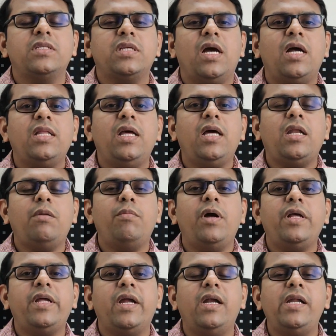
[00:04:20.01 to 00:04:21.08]

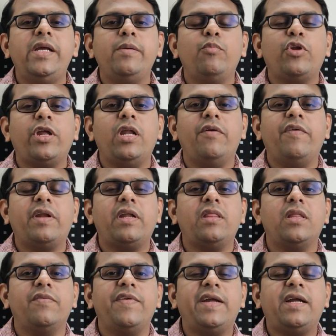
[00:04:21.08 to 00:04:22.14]
சாதாரணமா எளிய முறையில வர
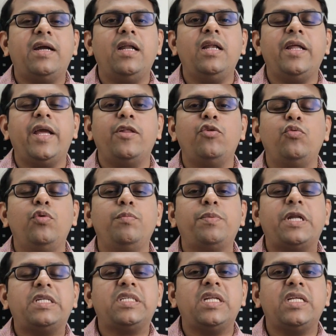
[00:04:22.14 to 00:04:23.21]
இந்த விக்கல் எதுவும்
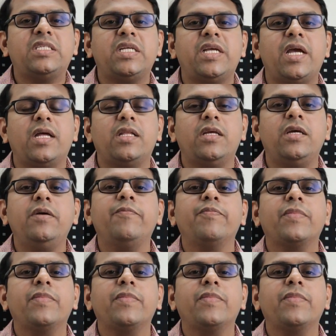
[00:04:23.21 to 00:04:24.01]
பிரச்சனை செய்யாது